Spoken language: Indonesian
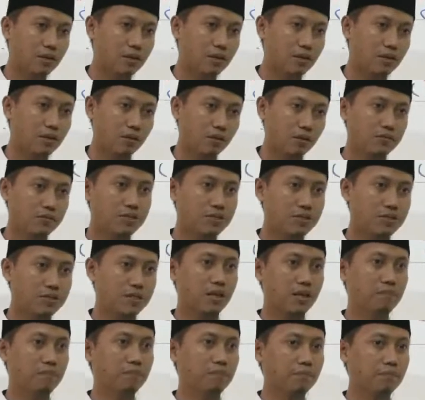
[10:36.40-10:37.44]
Shallallahu Alaihi
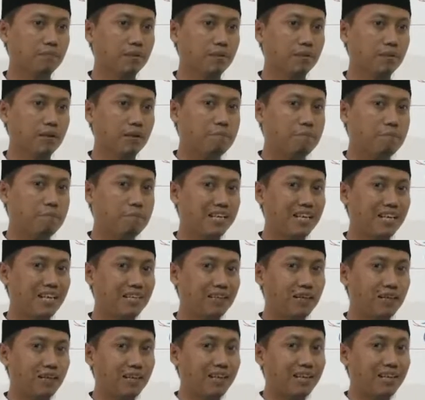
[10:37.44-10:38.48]
Wasallam
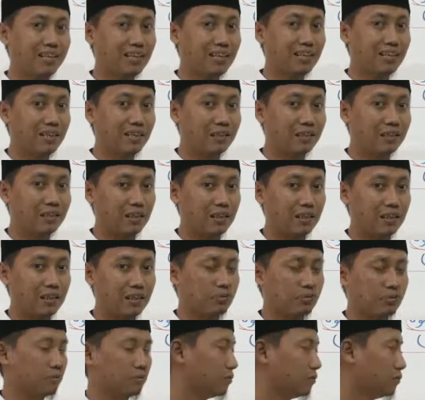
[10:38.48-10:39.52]
melihat realita ketika
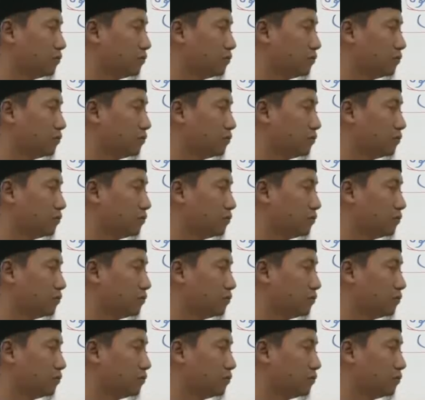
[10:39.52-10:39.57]
itu.